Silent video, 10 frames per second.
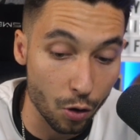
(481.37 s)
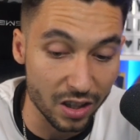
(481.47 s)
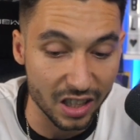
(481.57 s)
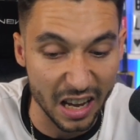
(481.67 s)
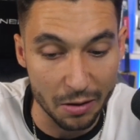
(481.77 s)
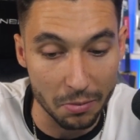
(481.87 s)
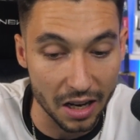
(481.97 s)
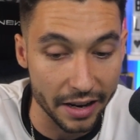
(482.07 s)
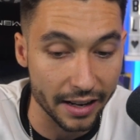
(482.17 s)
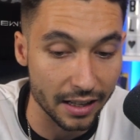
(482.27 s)
entre ahí
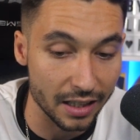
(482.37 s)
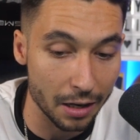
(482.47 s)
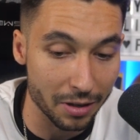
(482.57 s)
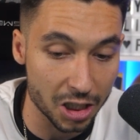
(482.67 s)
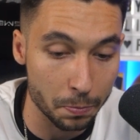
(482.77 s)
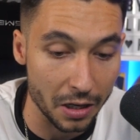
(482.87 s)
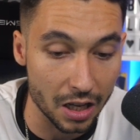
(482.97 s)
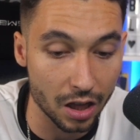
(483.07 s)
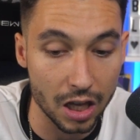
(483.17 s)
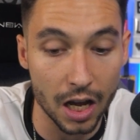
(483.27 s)
Milner que tiene más
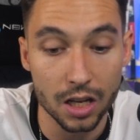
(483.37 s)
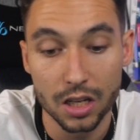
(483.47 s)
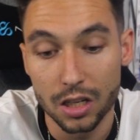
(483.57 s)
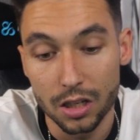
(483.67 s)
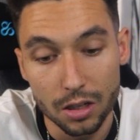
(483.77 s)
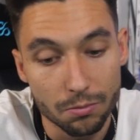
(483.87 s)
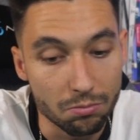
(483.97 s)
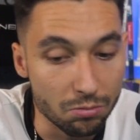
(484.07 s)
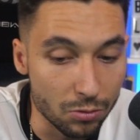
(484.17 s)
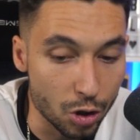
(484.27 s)
experiencia,
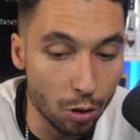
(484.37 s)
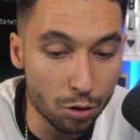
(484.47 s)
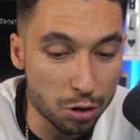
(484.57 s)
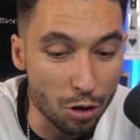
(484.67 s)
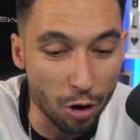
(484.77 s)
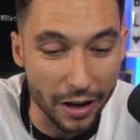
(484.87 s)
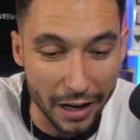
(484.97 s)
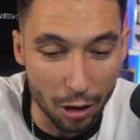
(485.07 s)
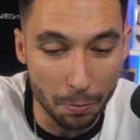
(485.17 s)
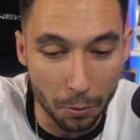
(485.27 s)
Mm, Jones no
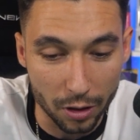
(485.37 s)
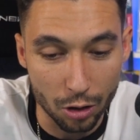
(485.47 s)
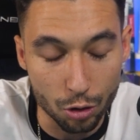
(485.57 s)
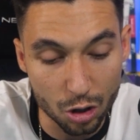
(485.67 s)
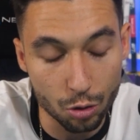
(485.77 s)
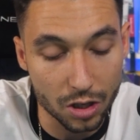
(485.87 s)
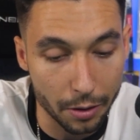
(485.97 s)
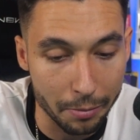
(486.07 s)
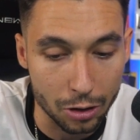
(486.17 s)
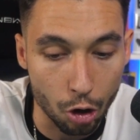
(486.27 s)
creo, porque Jones es un chaval
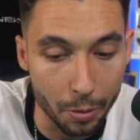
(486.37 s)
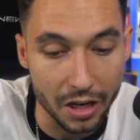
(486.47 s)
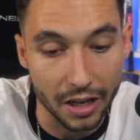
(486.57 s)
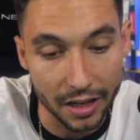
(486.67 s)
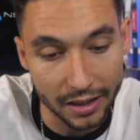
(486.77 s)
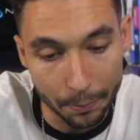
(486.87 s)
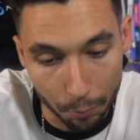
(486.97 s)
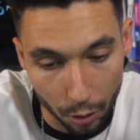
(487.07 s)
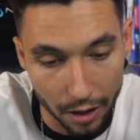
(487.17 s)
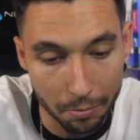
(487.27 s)
más joven y Keita
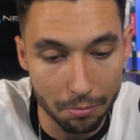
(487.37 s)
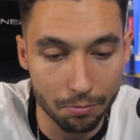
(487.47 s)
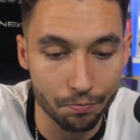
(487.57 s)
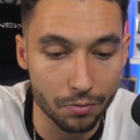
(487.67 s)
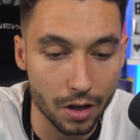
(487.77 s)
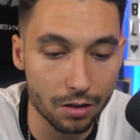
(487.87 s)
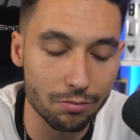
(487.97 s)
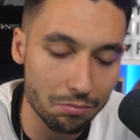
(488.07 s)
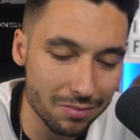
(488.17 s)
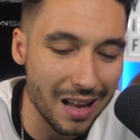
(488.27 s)
puede... Mm,
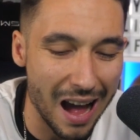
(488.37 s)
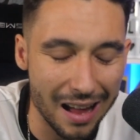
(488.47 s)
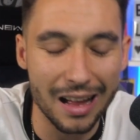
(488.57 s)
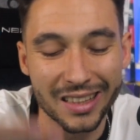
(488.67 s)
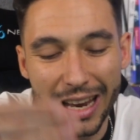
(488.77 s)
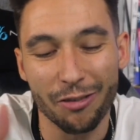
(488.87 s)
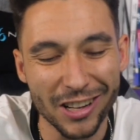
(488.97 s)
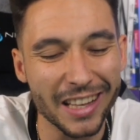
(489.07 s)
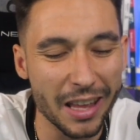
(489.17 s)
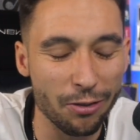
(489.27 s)
ante la
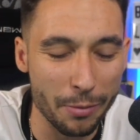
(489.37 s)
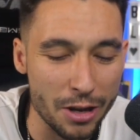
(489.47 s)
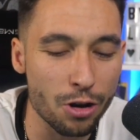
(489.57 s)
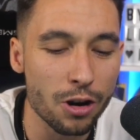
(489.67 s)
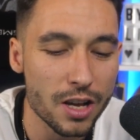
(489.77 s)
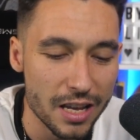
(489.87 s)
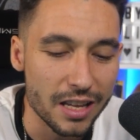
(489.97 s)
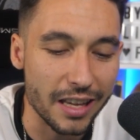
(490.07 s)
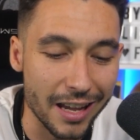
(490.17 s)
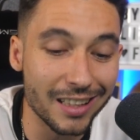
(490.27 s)
falta de Fabiño,
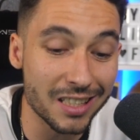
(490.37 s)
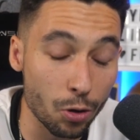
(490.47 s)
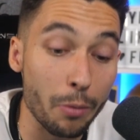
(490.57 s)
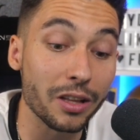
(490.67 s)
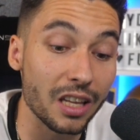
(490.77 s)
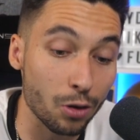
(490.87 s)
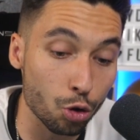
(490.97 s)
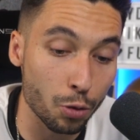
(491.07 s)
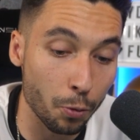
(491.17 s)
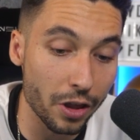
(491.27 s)
Keita seguramente
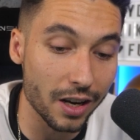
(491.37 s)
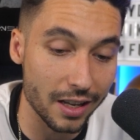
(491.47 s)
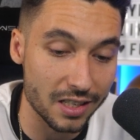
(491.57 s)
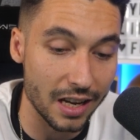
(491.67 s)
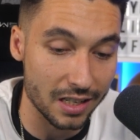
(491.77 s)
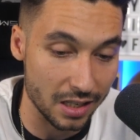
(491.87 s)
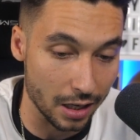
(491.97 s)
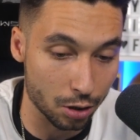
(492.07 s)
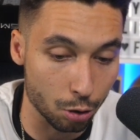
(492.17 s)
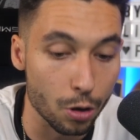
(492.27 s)
incluso puede el que sea así
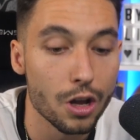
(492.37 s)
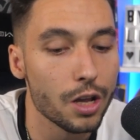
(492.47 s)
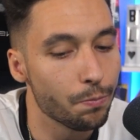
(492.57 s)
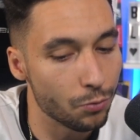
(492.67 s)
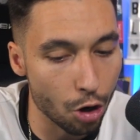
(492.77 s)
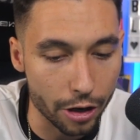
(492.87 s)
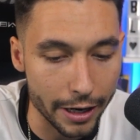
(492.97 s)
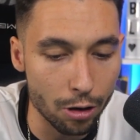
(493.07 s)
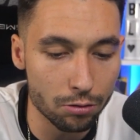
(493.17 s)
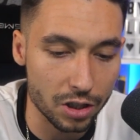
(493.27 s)
esto. No
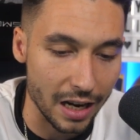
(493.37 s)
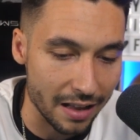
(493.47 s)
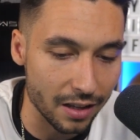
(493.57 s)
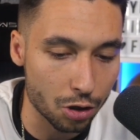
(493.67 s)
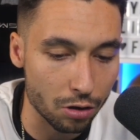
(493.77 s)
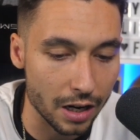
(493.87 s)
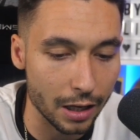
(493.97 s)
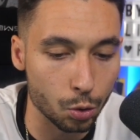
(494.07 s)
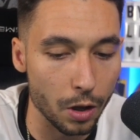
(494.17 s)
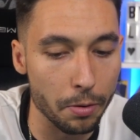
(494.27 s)
creo, será Anderson el que
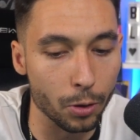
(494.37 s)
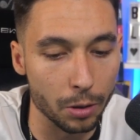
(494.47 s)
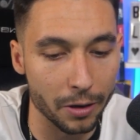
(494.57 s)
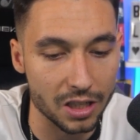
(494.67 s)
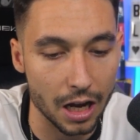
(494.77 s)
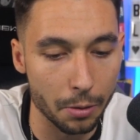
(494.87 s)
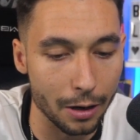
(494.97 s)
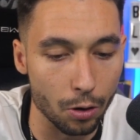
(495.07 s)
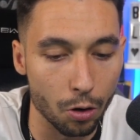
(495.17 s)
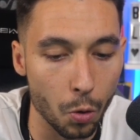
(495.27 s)
actúe de pivote para sacar el
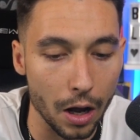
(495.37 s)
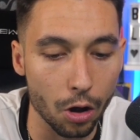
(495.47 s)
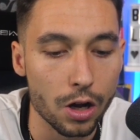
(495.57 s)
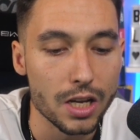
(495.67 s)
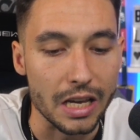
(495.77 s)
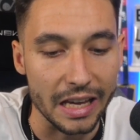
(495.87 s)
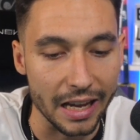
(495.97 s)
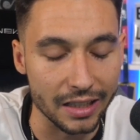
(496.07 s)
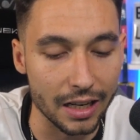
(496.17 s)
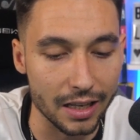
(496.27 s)
balón jugado y
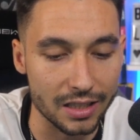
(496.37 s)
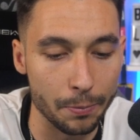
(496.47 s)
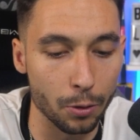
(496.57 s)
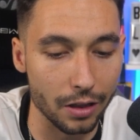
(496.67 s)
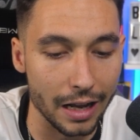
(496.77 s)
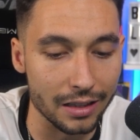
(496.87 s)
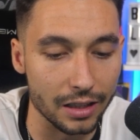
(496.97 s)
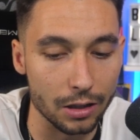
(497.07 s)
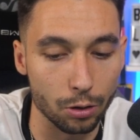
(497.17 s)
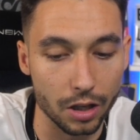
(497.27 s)
Keita el que esté por delante.
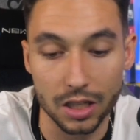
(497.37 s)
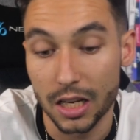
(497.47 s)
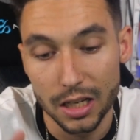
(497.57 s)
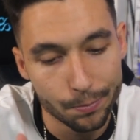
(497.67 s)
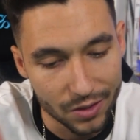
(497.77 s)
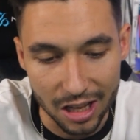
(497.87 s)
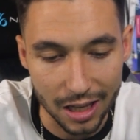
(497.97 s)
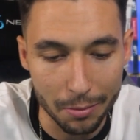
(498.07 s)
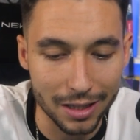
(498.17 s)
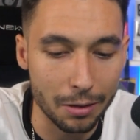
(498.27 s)
Entonces,
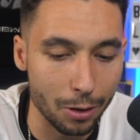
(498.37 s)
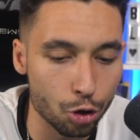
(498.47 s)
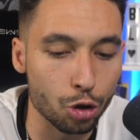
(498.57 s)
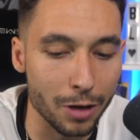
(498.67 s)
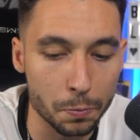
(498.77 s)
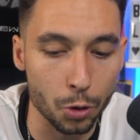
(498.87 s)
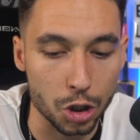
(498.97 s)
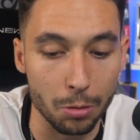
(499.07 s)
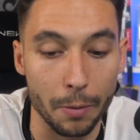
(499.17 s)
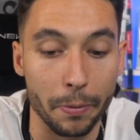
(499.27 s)
sinceramente veo esto más
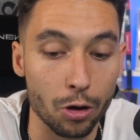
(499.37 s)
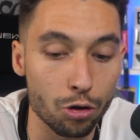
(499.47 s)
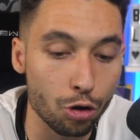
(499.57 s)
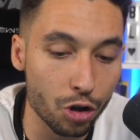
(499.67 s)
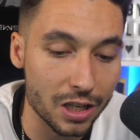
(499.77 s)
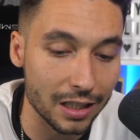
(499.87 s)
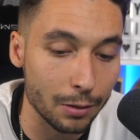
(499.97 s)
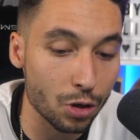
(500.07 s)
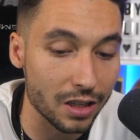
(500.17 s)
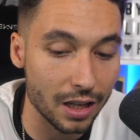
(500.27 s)
posible, pero no
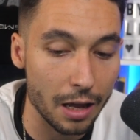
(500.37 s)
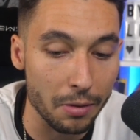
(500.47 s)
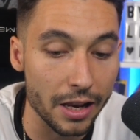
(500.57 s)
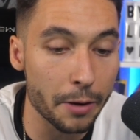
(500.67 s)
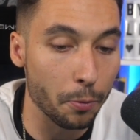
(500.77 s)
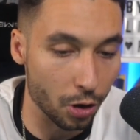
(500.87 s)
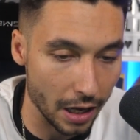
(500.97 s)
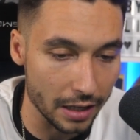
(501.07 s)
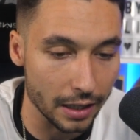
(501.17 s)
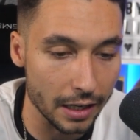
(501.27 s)
descartemos la entrada de Milner por
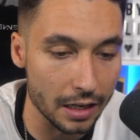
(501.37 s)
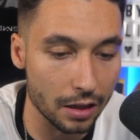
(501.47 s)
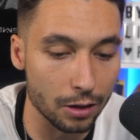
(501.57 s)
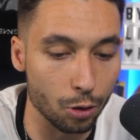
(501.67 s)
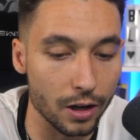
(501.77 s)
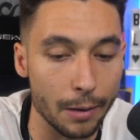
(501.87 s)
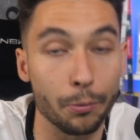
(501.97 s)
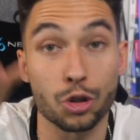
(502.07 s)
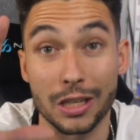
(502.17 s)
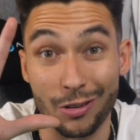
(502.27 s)
Keita. Ahí en el centro del campo,
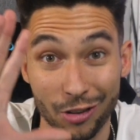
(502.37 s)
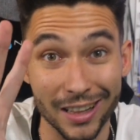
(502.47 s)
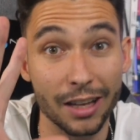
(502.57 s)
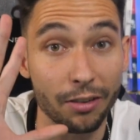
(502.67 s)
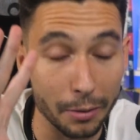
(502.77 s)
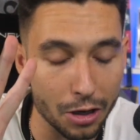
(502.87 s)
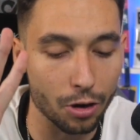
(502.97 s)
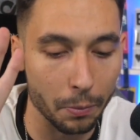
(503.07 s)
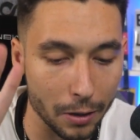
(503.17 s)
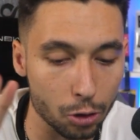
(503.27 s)
si falta Fabiño,
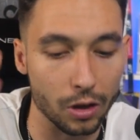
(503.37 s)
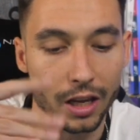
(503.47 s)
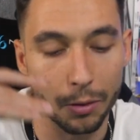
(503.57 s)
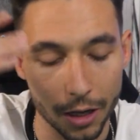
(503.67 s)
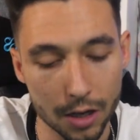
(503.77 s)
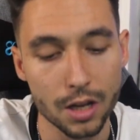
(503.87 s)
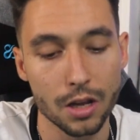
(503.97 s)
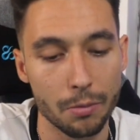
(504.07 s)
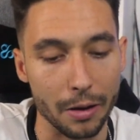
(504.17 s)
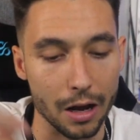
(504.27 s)
repito, que hay que ver
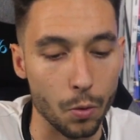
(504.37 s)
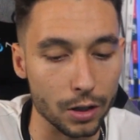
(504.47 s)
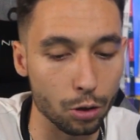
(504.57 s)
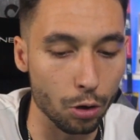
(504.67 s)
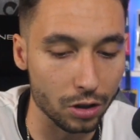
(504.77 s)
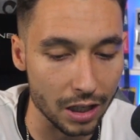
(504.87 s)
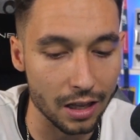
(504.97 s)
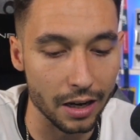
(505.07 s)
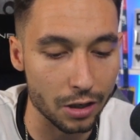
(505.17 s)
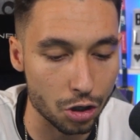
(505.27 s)
para cuánto tiene
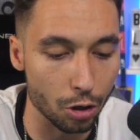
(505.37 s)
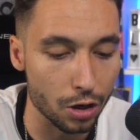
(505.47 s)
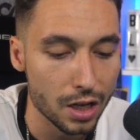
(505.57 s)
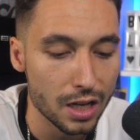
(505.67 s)
de lesión.